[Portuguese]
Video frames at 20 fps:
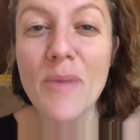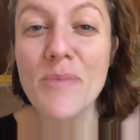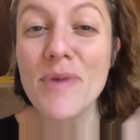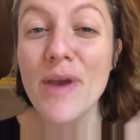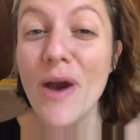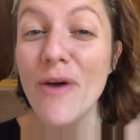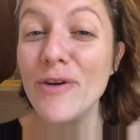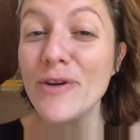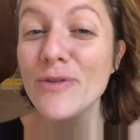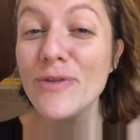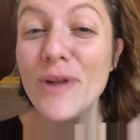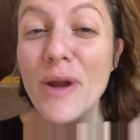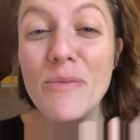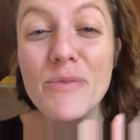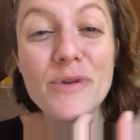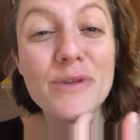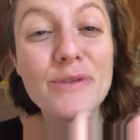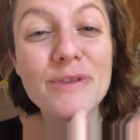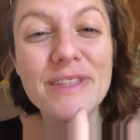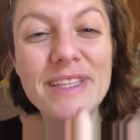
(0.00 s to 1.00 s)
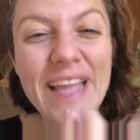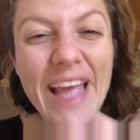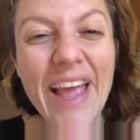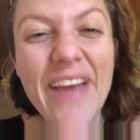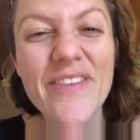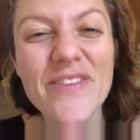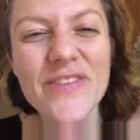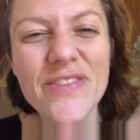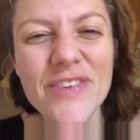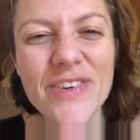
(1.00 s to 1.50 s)
happy hour dura muito
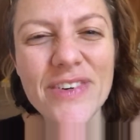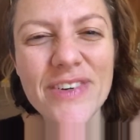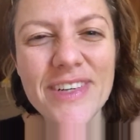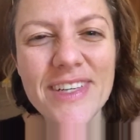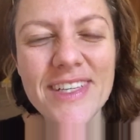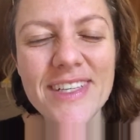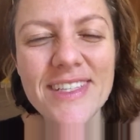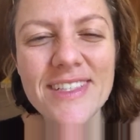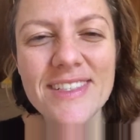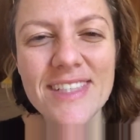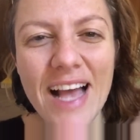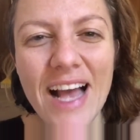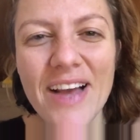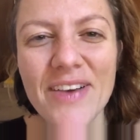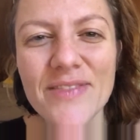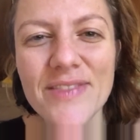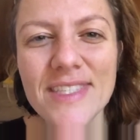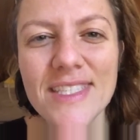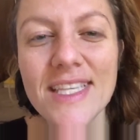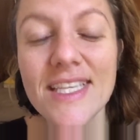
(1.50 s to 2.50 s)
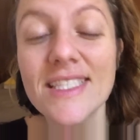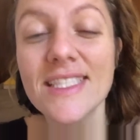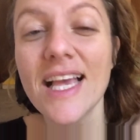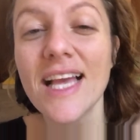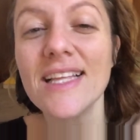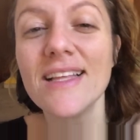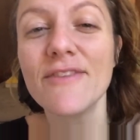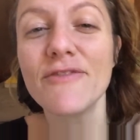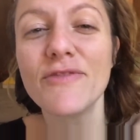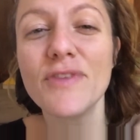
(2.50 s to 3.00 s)
tempo Sabe? Você
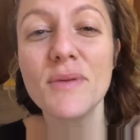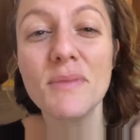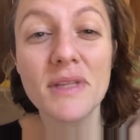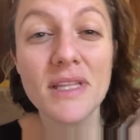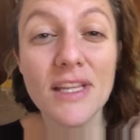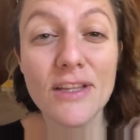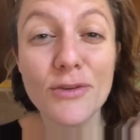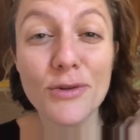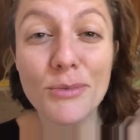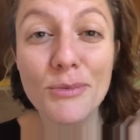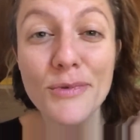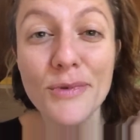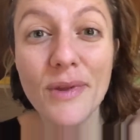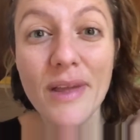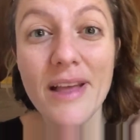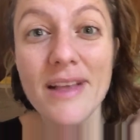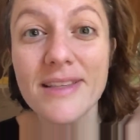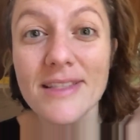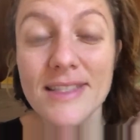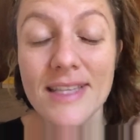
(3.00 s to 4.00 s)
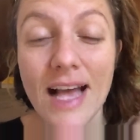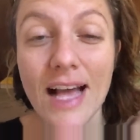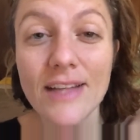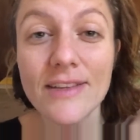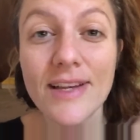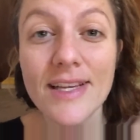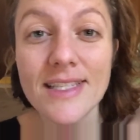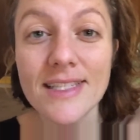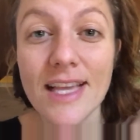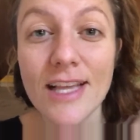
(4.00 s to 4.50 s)
sai da firma, tá todo mundo
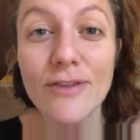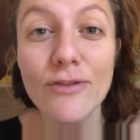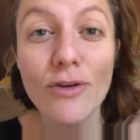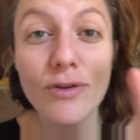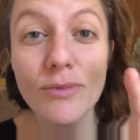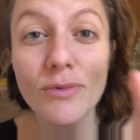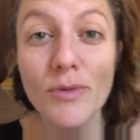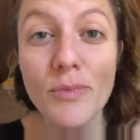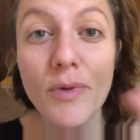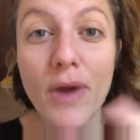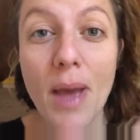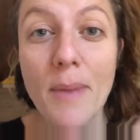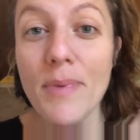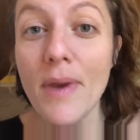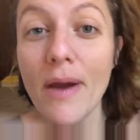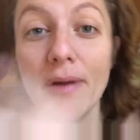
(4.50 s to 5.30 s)
cansado, aí sai todo mundo pro happy